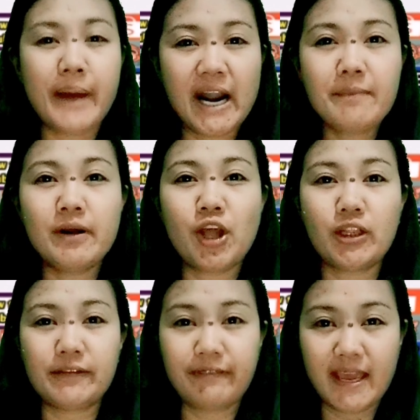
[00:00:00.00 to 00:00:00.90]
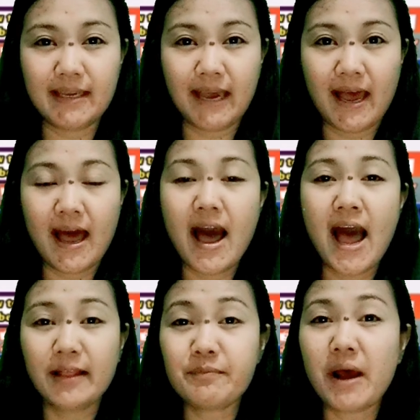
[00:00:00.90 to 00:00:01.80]
para ma-notify ka
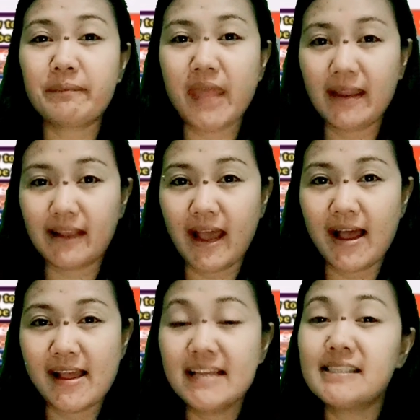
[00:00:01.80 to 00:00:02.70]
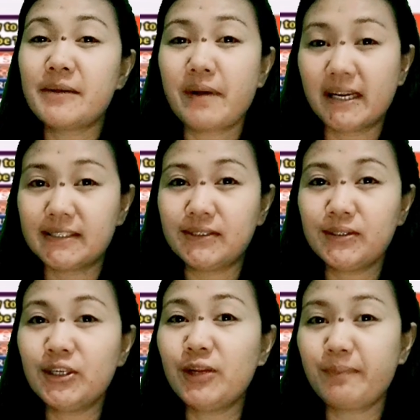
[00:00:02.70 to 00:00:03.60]
at ma-update ka sa mga
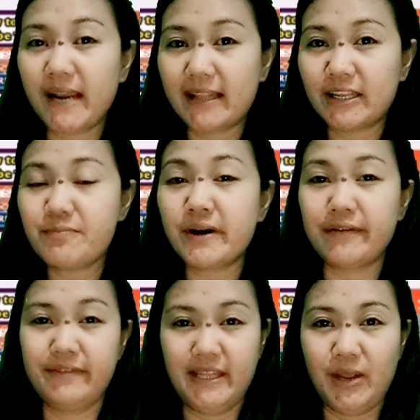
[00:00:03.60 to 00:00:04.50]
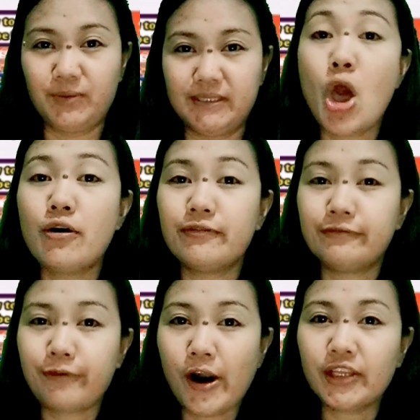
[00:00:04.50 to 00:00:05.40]
susunod pa nating mga videos.
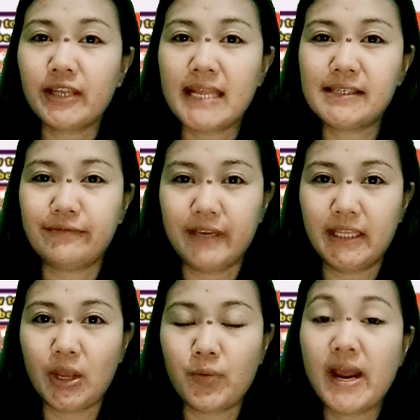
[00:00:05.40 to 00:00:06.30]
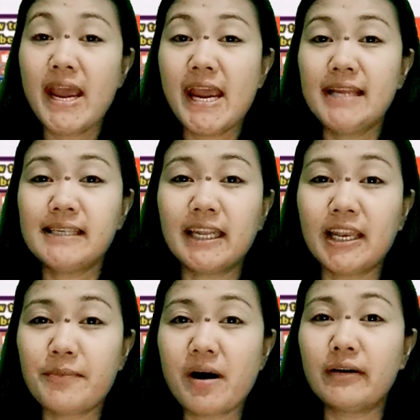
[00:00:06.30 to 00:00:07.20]
For today's video, isa
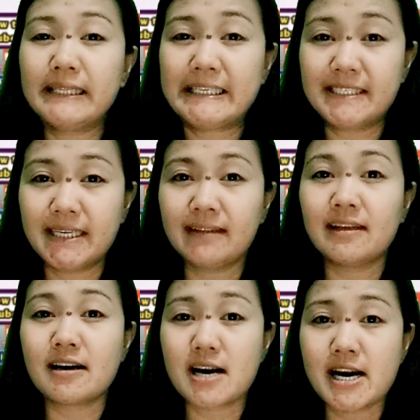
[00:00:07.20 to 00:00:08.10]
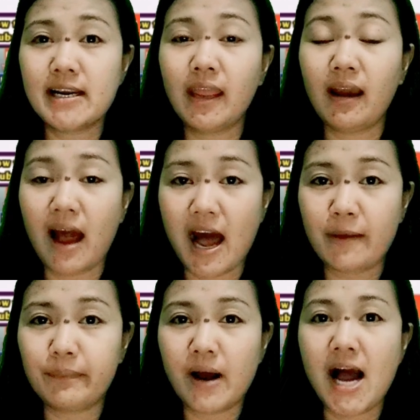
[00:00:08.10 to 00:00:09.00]
na namang legit na earning
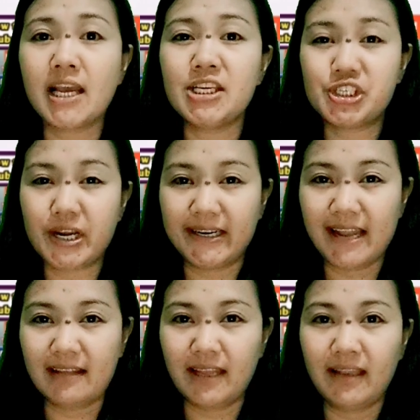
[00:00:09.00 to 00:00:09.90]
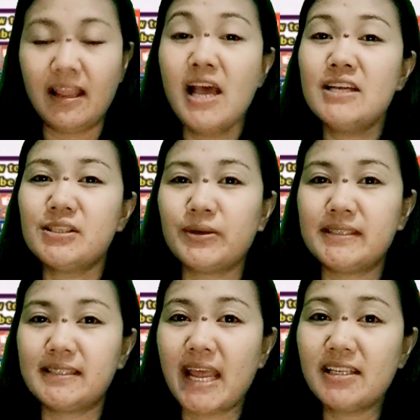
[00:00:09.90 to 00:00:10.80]
app ang i-share natin. So
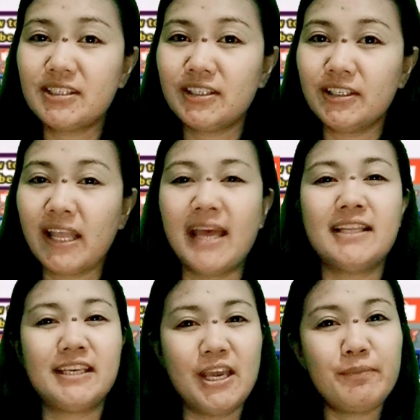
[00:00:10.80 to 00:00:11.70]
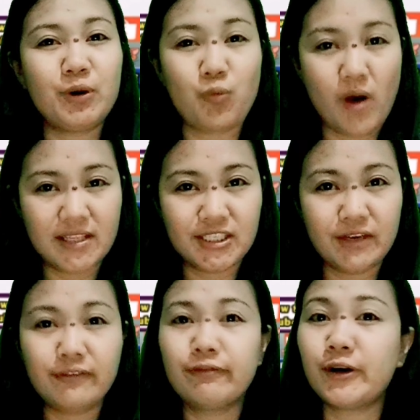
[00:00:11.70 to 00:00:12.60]
stay tuned and keep on
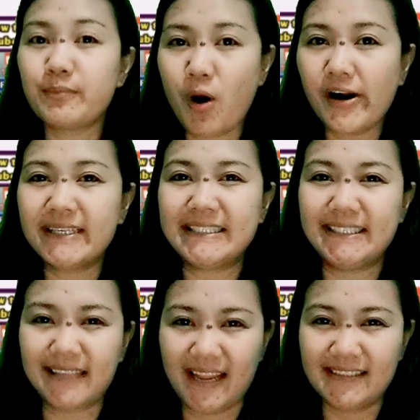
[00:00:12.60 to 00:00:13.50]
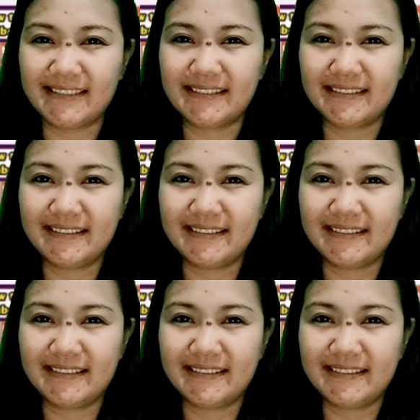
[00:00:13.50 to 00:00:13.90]
watching for more details.